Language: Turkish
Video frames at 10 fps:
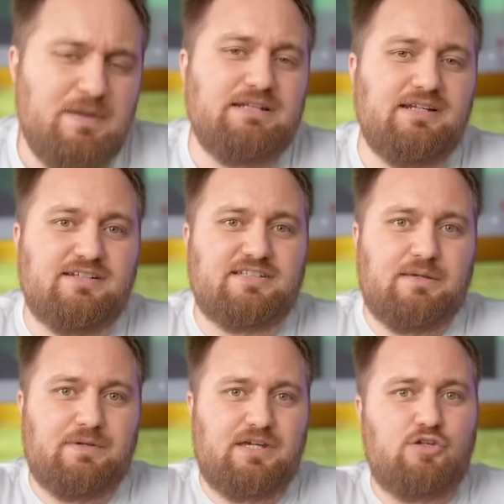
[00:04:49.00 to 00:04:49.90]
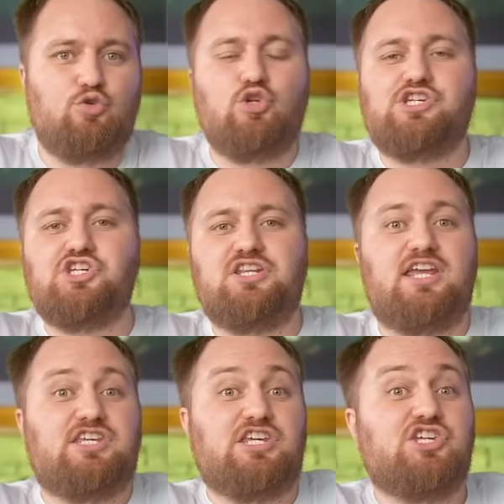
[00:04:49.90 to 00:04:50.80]
Bildiğiniz gibi gün içinde
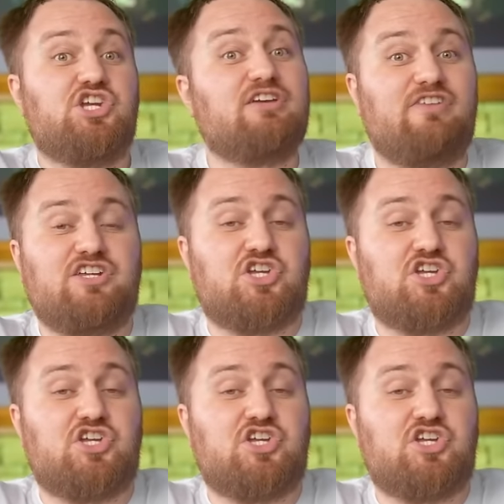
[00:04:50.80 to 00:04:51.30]
yiyecek ve